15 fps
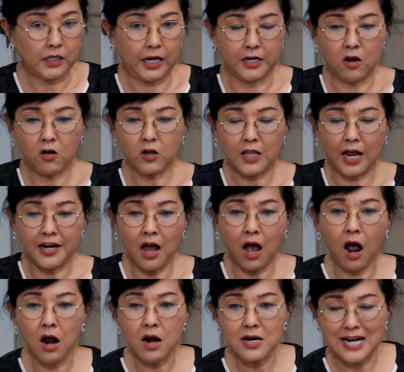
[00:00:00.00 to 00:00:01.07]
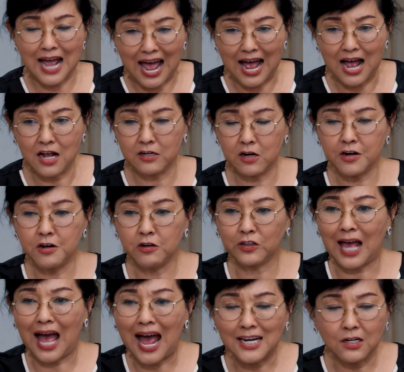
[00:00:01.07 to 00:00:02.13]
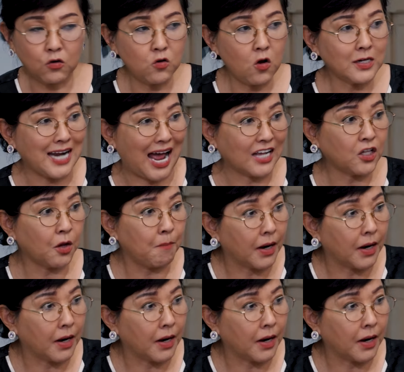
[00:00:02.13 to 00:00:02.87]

thì nó có thể nó ứng ra nó đưa cho anh của nó trả cho